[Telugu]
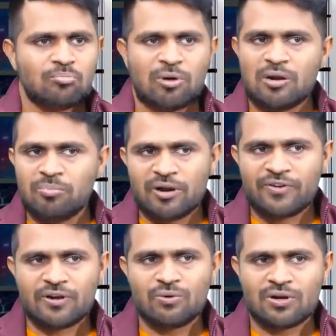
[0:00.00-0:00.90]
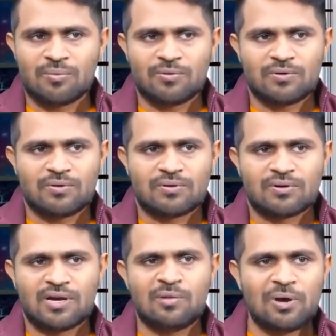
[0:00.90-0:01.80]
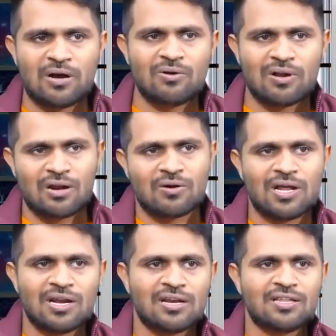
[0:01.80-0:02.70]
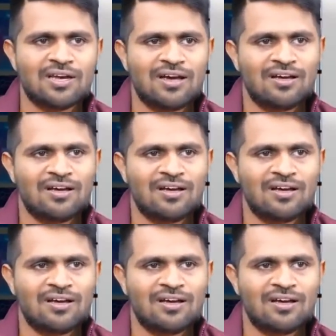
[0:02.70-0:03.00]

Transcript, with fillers: మనం పర్ఫెక్ట్గా ఉంటాము కానీ పక్కనోడు అలా ఉండాలని లేదుగా